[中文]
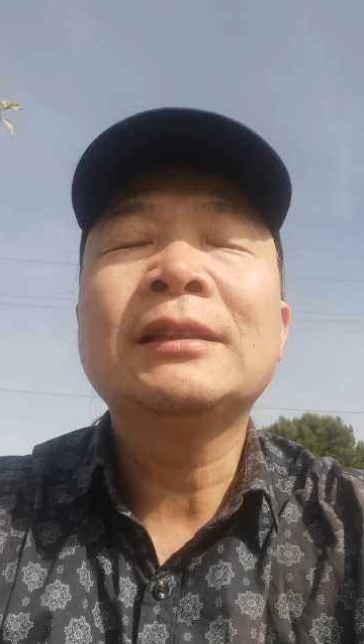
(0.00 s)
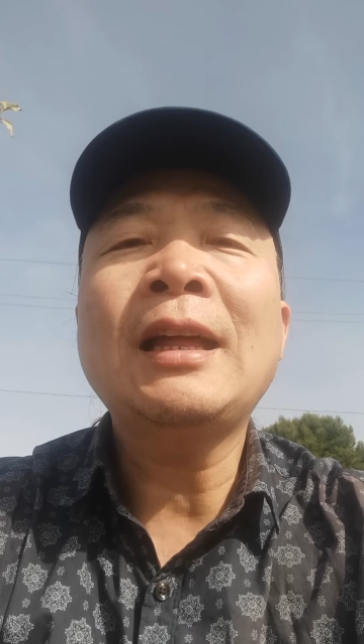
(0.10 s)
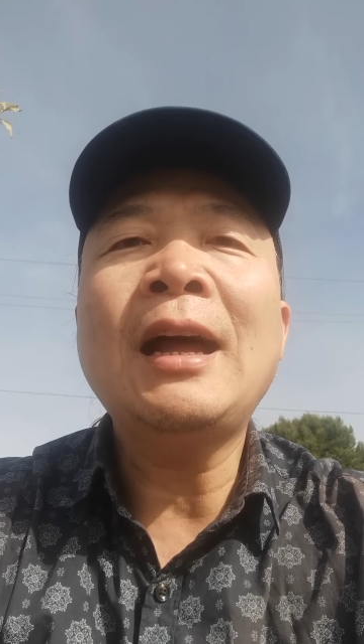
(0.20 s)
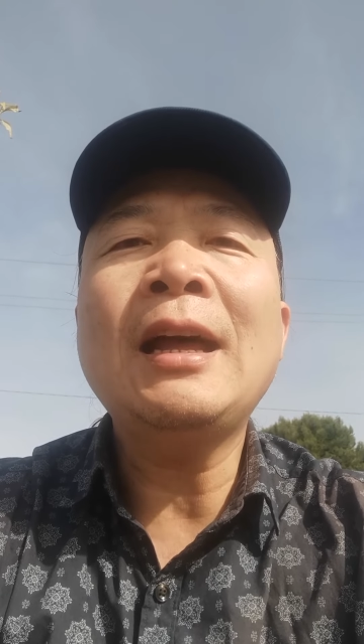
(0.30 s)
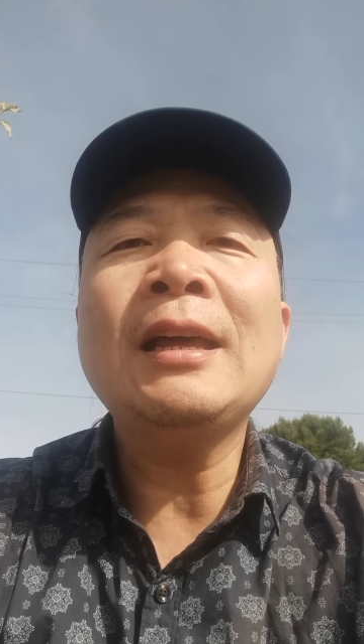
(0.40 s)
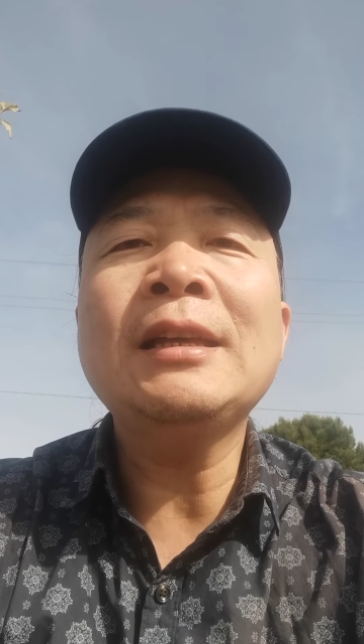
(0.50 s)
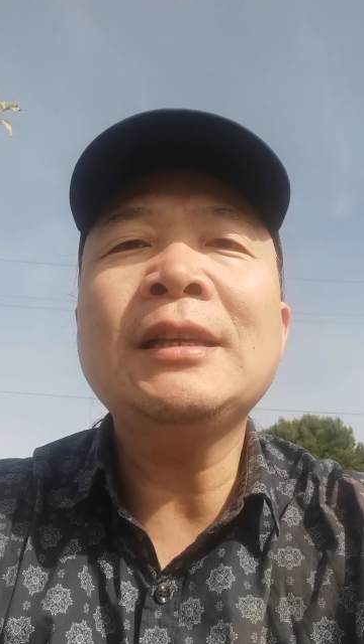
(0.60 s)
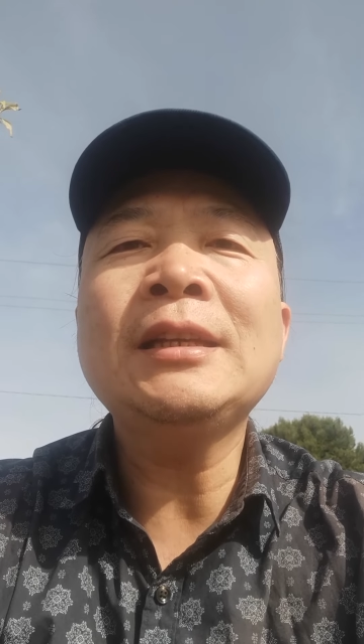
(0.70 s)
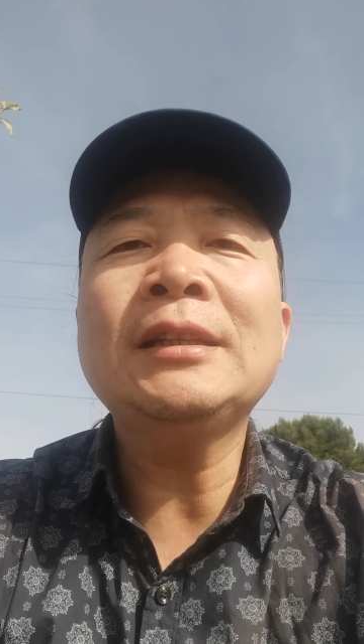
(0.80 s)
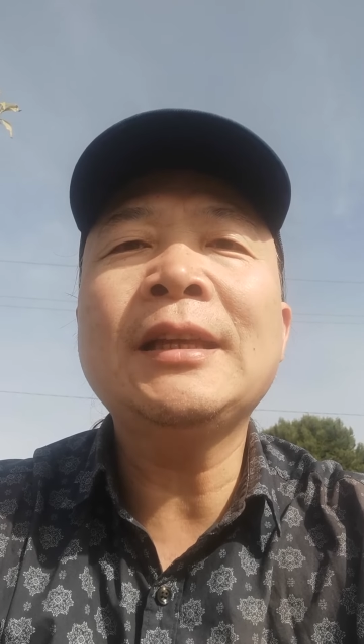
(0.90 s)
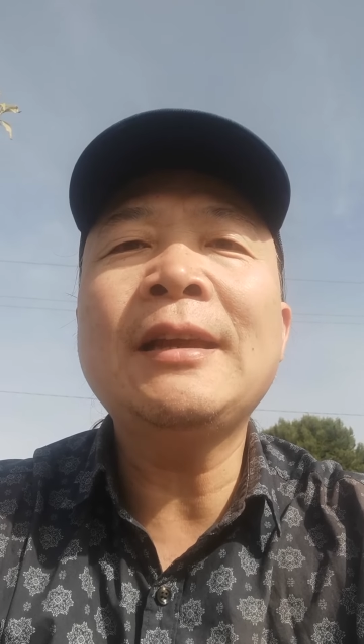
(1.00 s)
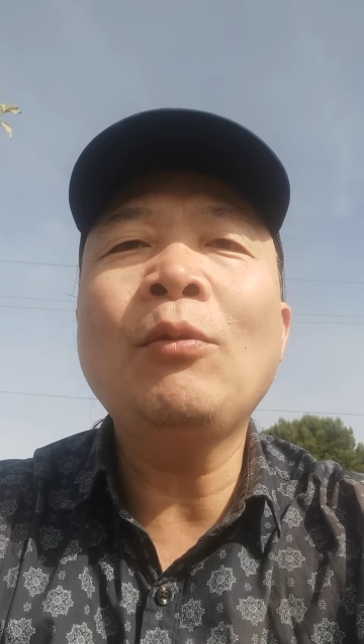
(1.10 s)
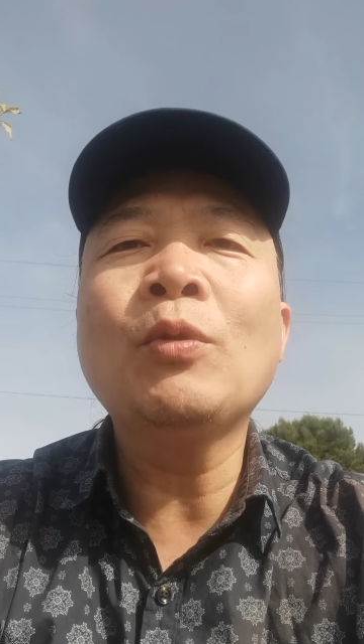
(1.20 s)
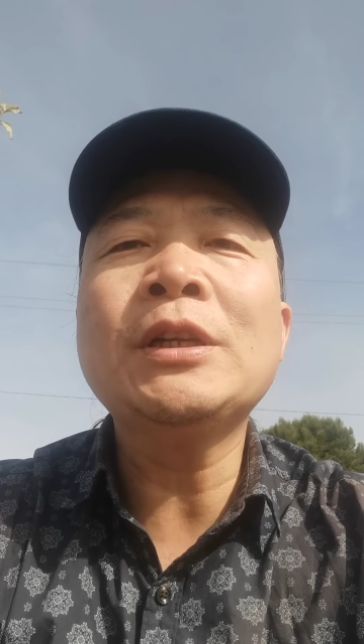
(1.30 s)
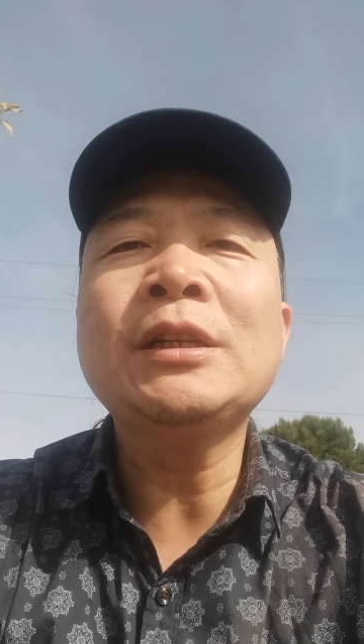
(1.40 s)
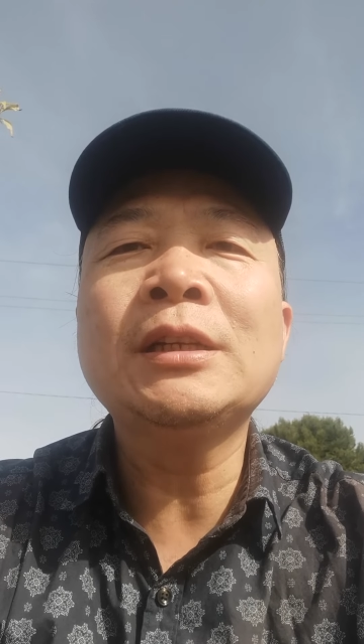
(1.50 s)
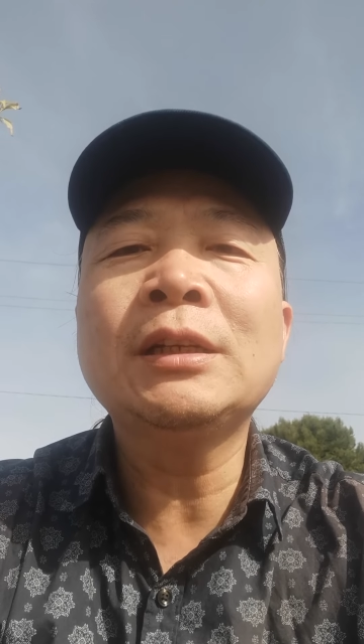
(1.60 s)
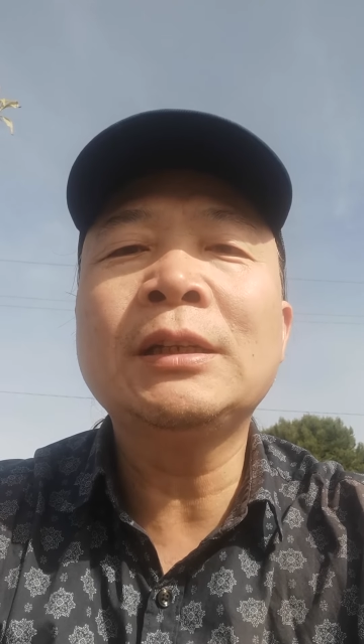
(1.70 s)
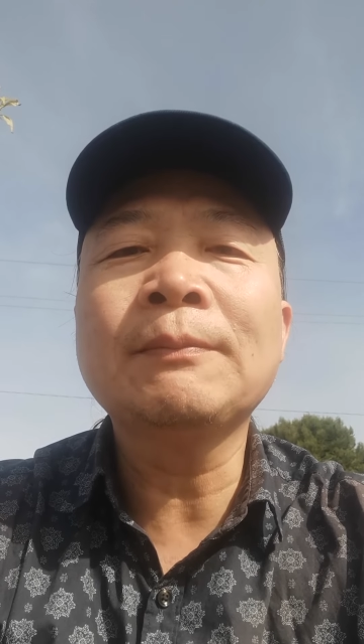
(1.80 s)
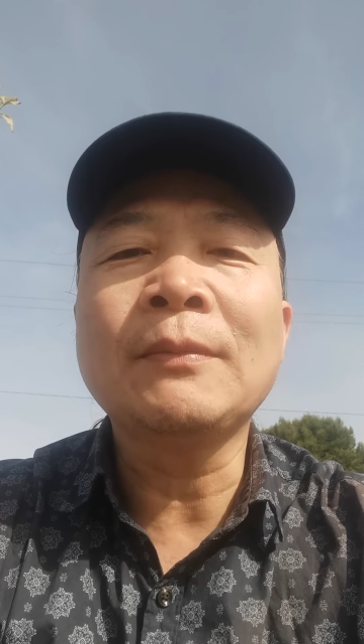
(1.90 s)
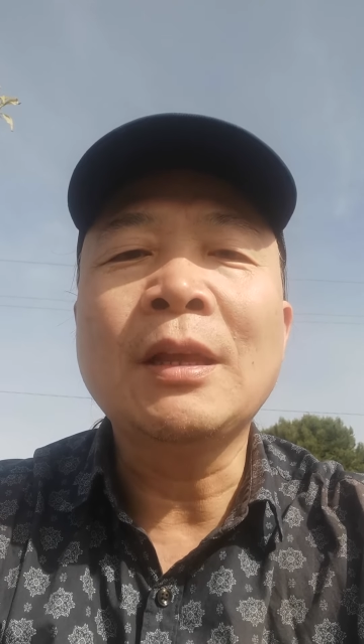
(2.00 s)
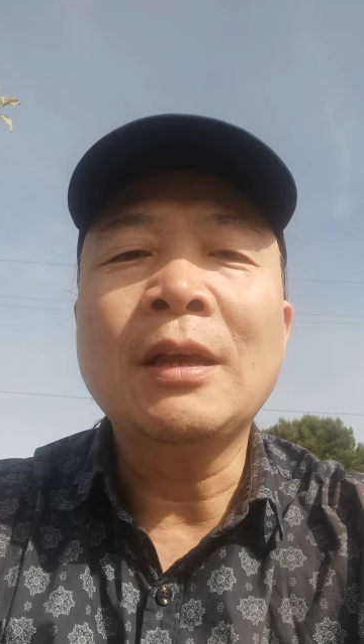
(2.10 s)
带一点温热，